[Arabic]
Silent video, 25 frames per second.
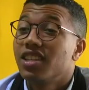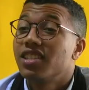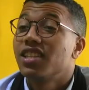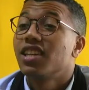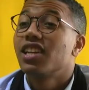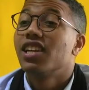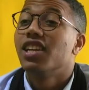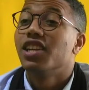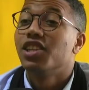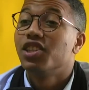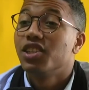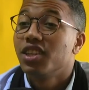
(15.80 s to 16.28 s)

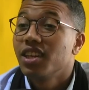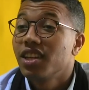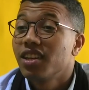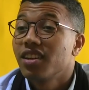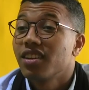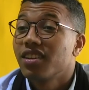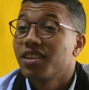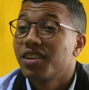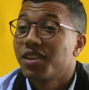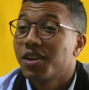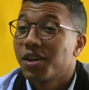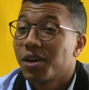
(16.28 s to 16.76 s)
ياسير الهشير
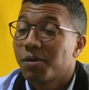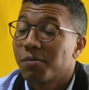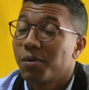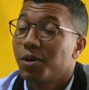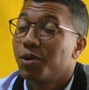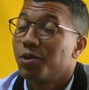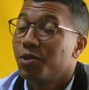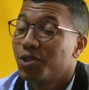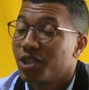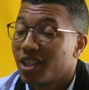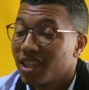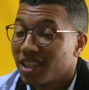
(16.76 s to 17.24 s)

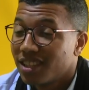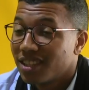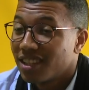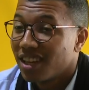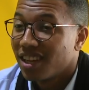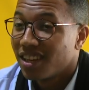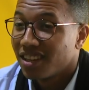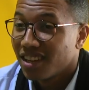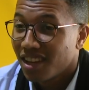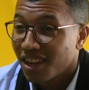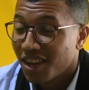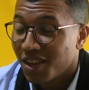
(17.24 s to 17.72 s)
24
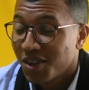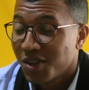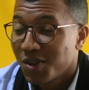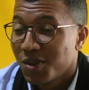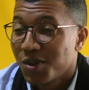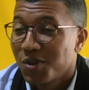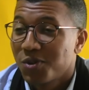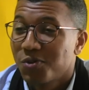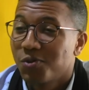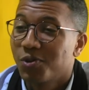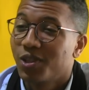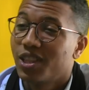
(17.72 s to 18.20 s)
سنة
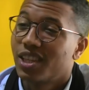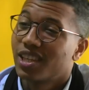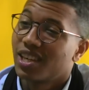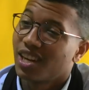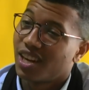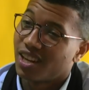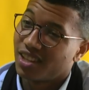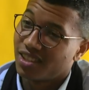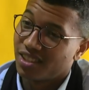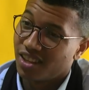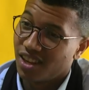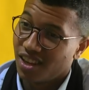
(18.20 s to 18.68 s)
ولد
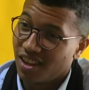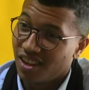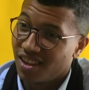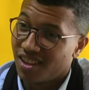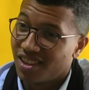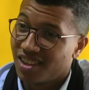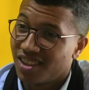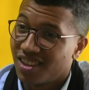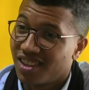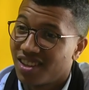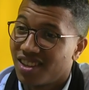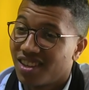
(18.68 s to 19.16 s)
كازا
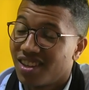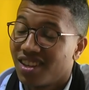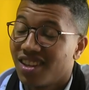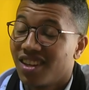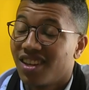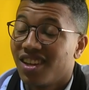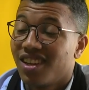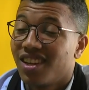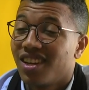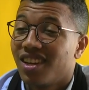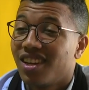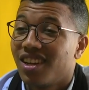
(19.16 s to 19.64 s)

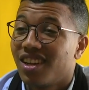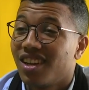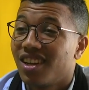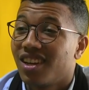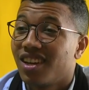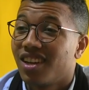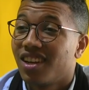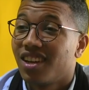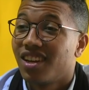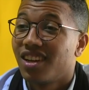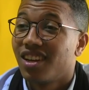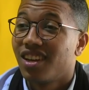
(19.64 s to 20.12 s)

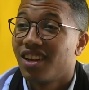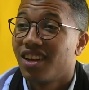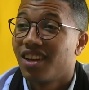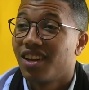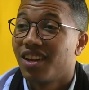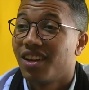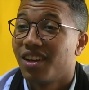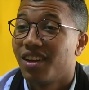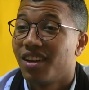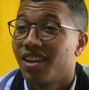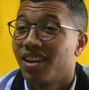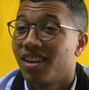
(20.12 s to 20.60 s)

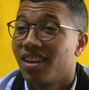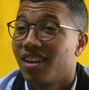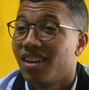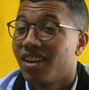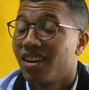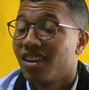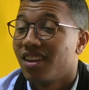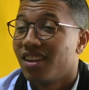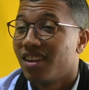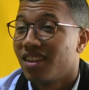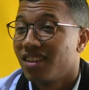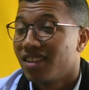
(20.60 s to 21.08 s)

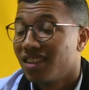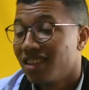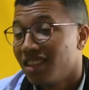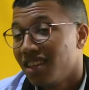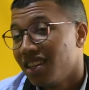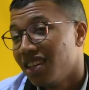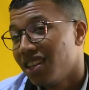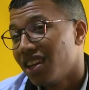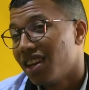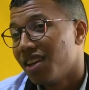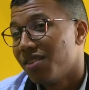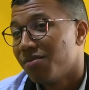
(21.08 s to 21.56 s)
آه
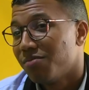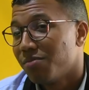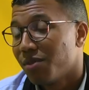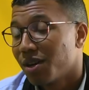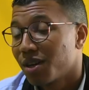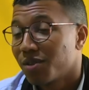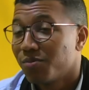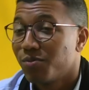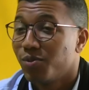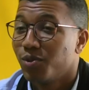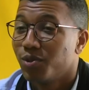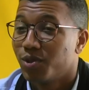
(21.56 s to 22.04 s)
عندي ان
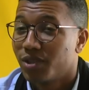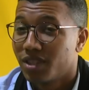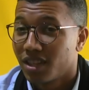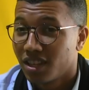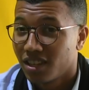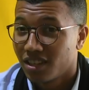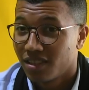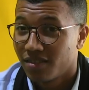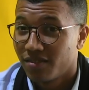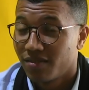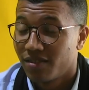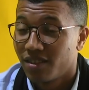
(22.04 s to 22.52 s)
باك بلس
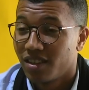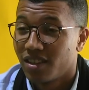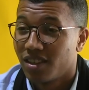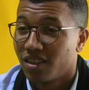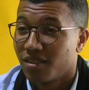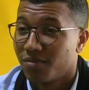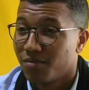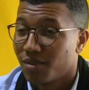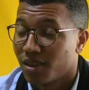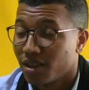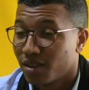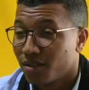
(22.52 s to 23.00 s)
5 في
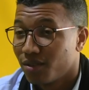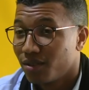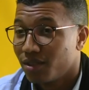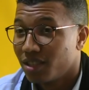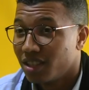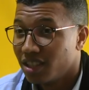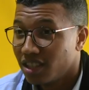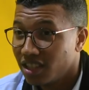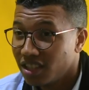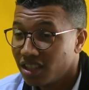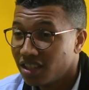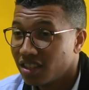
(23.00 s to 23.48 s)

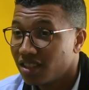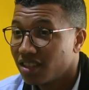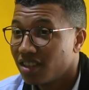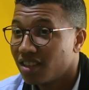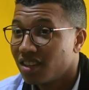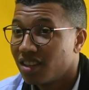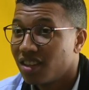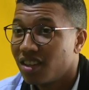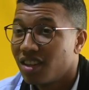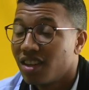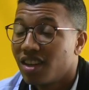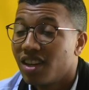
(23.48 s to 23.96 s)
ماركتينغ
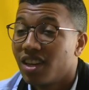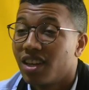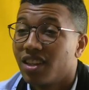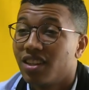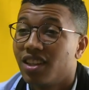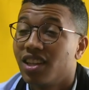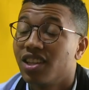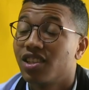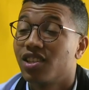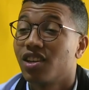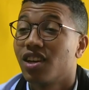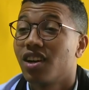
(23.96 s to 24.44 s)

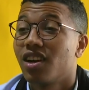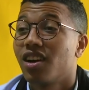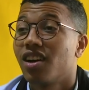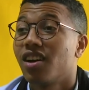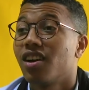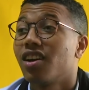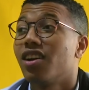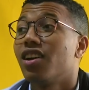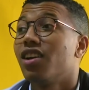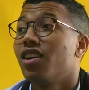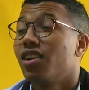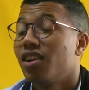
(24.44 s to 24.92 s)

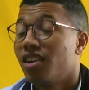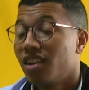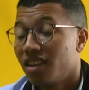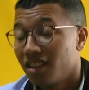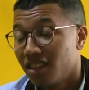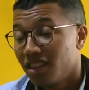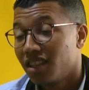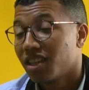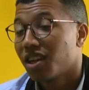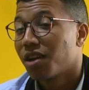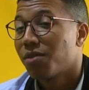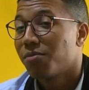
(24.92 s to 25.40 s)
ديجا
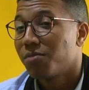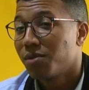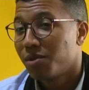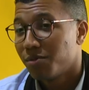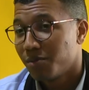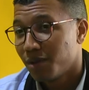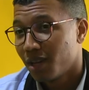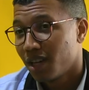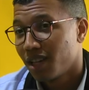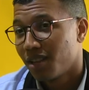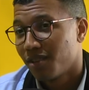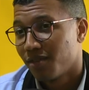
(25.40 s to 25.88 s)
عندي قبل
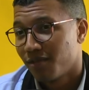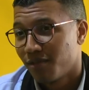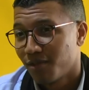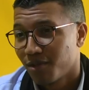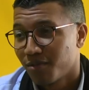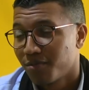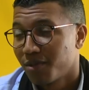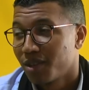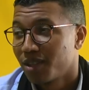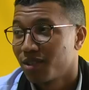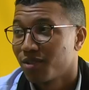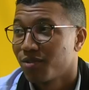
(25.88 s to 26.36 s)
من هذه
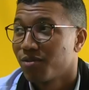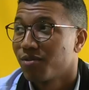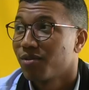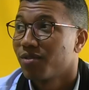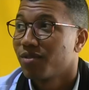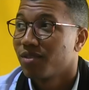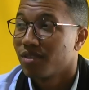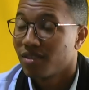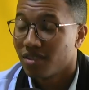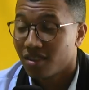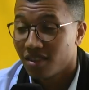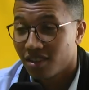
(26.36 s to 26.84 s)

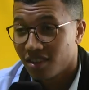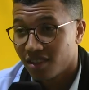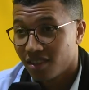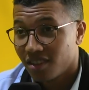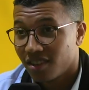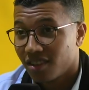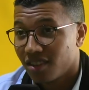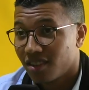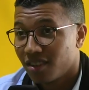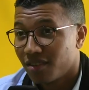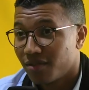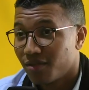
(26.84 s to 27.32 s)
الفورماسيون
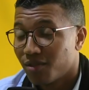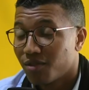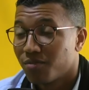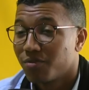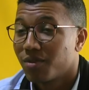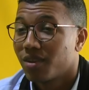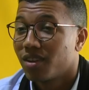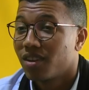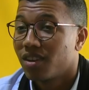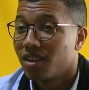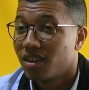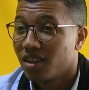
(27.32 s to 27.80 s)
آه،
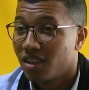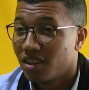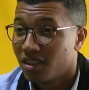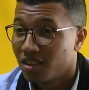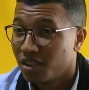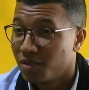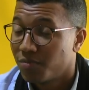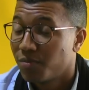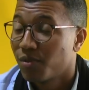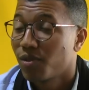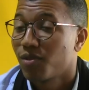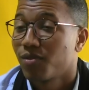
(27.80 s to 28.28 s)
فورما آه،
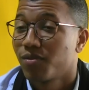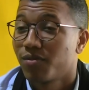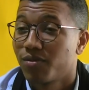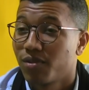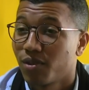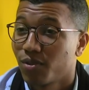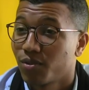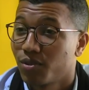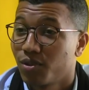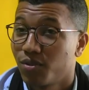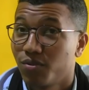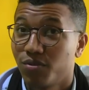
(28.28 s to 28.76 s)
ديبلوم
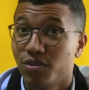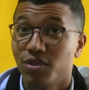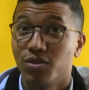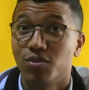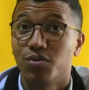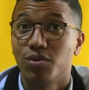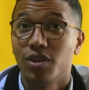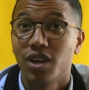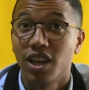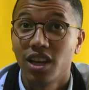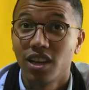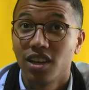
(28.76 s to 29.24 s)
في لوديو
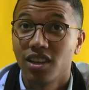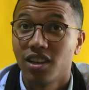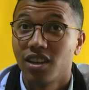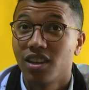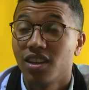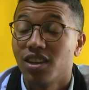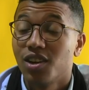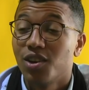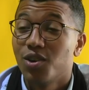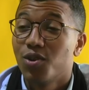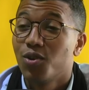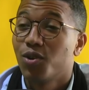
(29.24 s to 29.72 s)
فيزويال
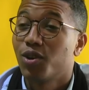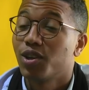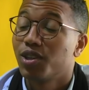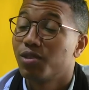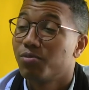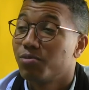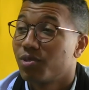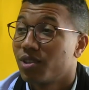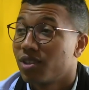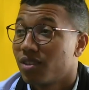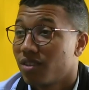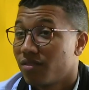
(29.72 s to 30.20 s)

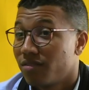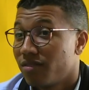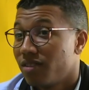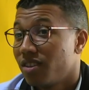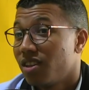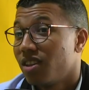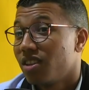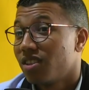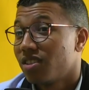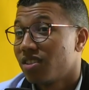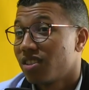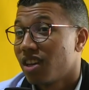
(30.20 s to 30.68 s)
وخدمت في
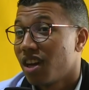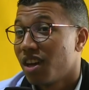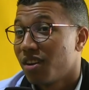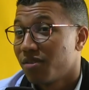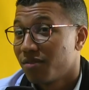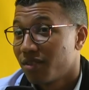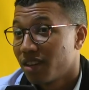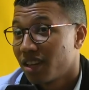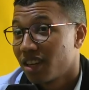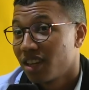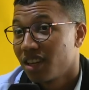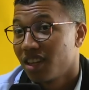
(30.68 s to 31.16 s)

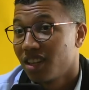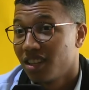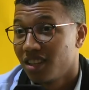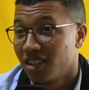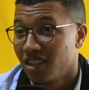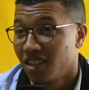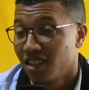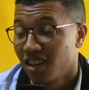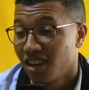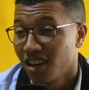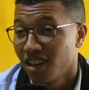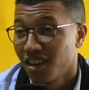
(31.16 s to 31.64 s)
الصحافه
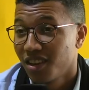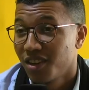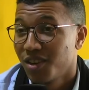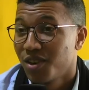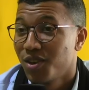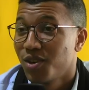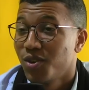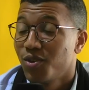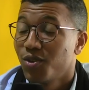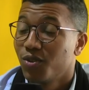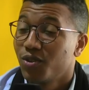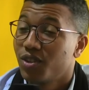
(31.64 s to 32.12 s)
الرياضيه
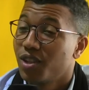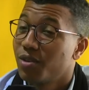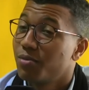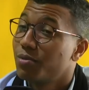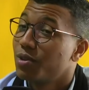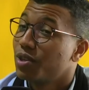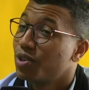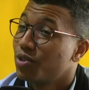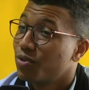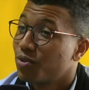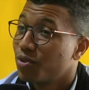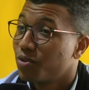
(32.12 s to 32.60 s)

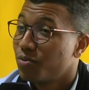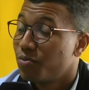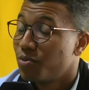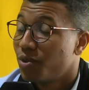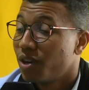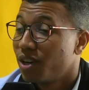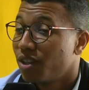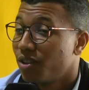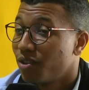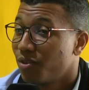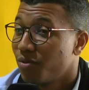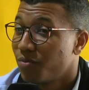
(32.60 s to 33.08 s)
ودابا جوكوب
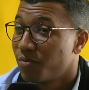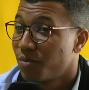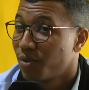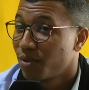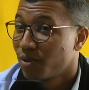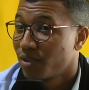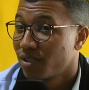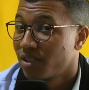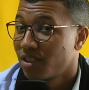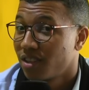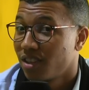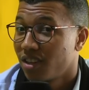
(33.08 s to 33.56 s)
واحد لو
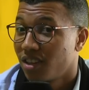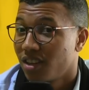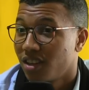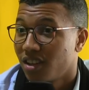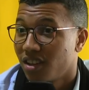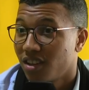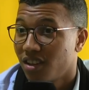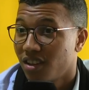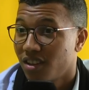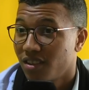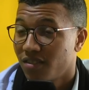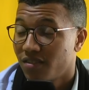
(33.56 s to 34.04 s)
بوست
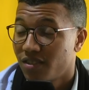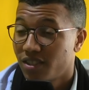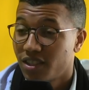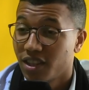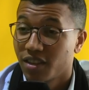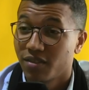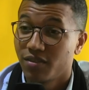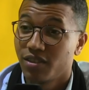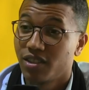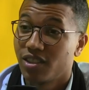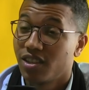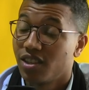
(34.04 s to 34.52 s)
آه، في
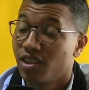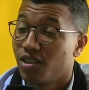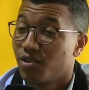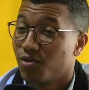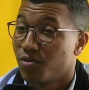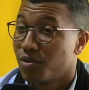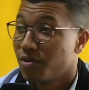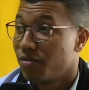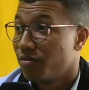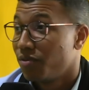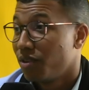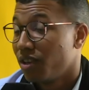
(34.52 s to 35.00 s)
سيرفيس
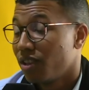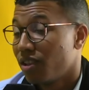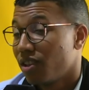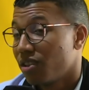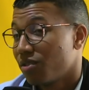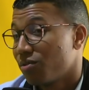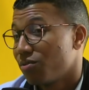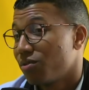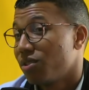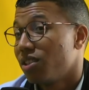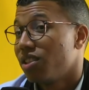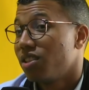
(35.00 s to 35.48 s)
كليون في واحد لا
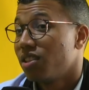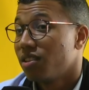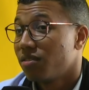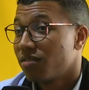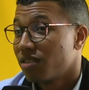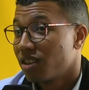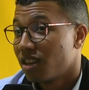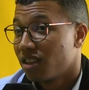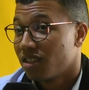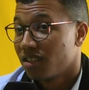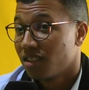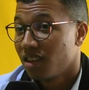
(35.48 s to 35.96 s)
سوسيتي في
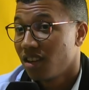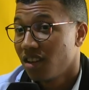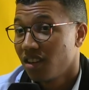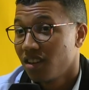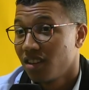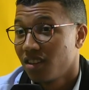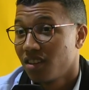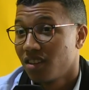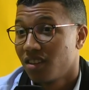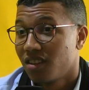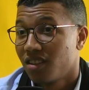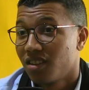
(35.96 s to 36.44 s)
كازا
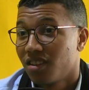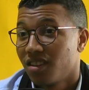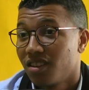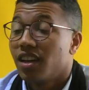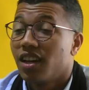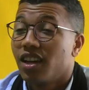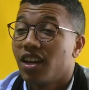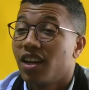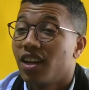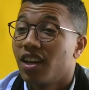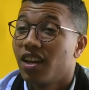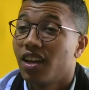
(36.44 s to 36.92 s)

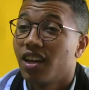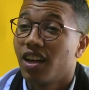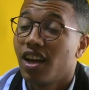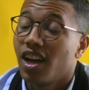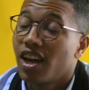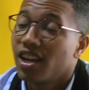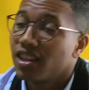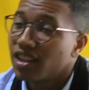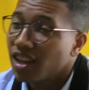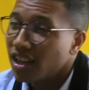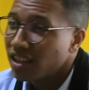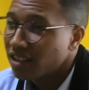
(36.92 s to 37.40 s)

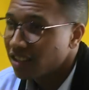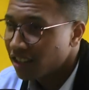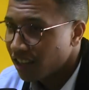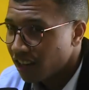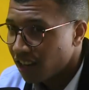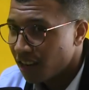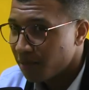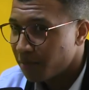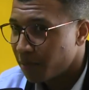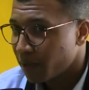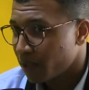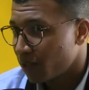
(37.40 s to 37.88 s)
انا
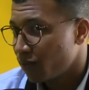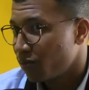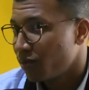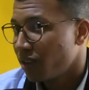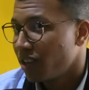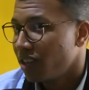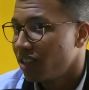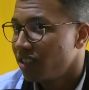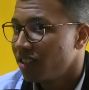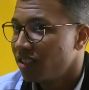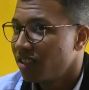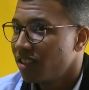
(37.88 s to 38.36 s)
اصلا لا
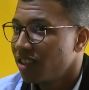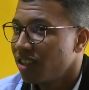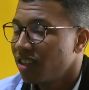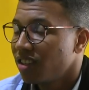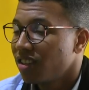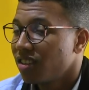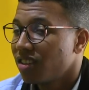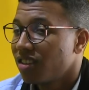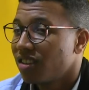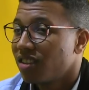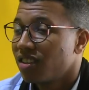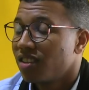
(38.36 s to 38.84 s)
بيرسوناليتي
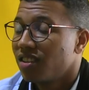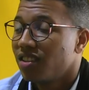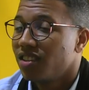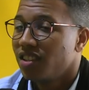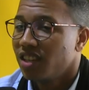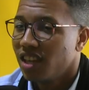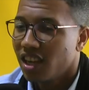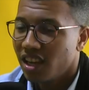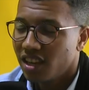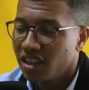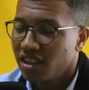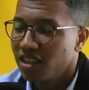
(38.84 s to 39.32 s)

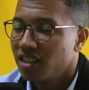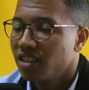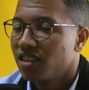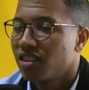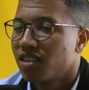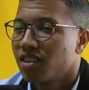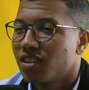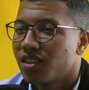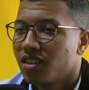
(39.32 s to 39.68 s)
ديالي